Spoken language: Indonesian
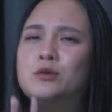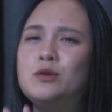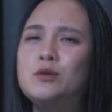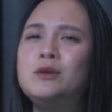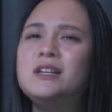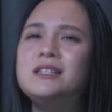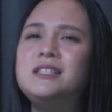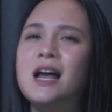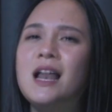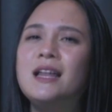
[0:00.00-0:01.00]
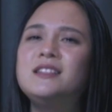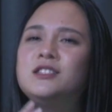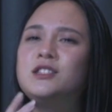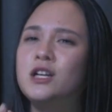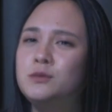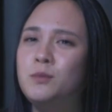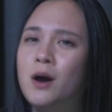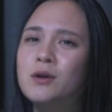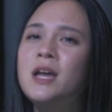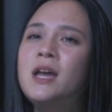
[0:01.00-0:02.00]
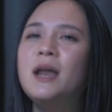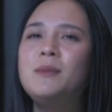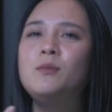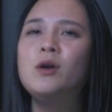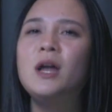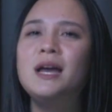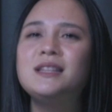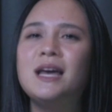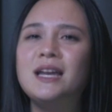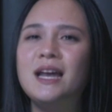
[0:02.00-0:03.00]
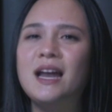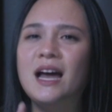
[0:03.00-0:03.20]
turun ke jalan Strasbourg dan memulai tarian